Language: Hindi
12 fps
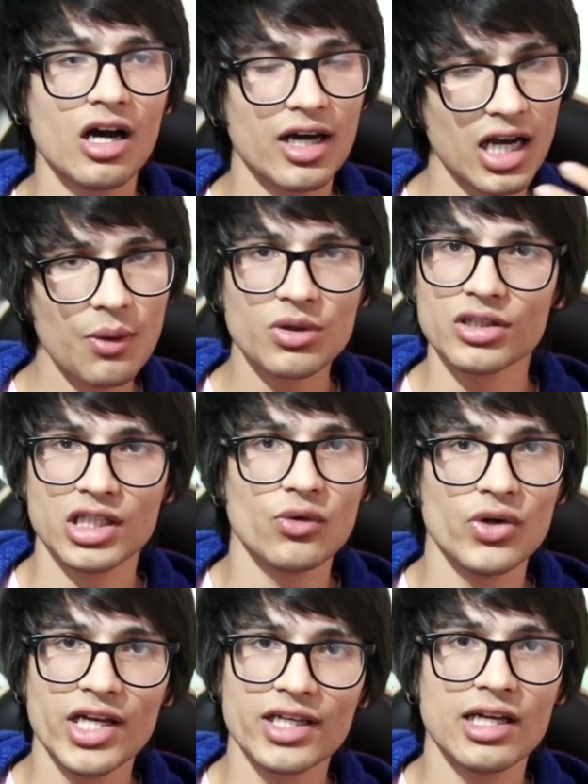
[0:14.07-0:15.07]
ख़राब हो जाती
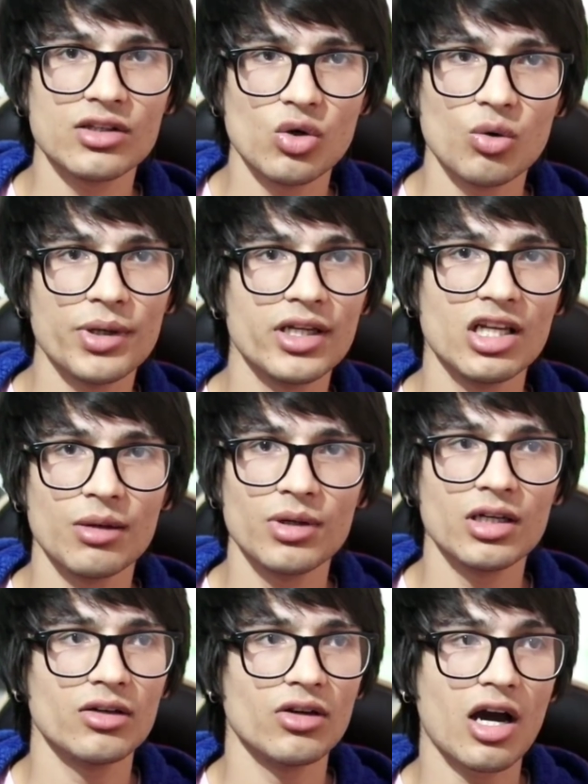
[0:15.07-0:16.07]
है वो एक या दो महीने
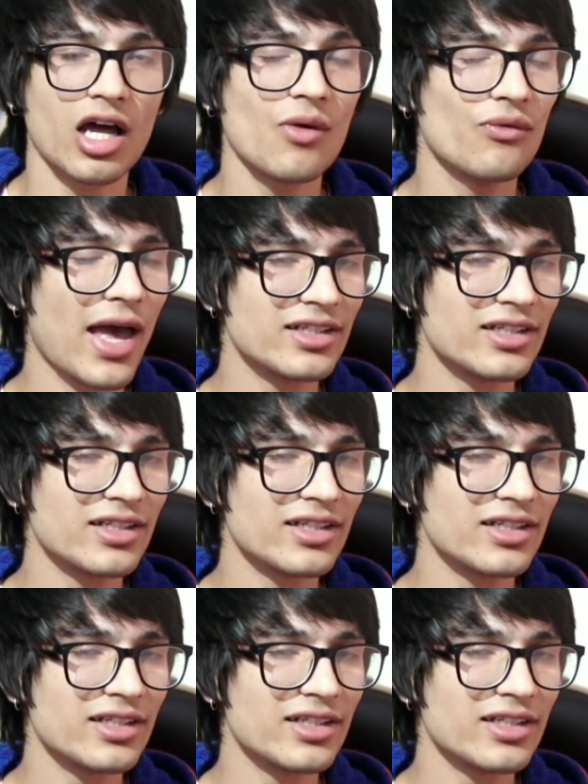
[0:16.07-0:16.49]
में अगर आप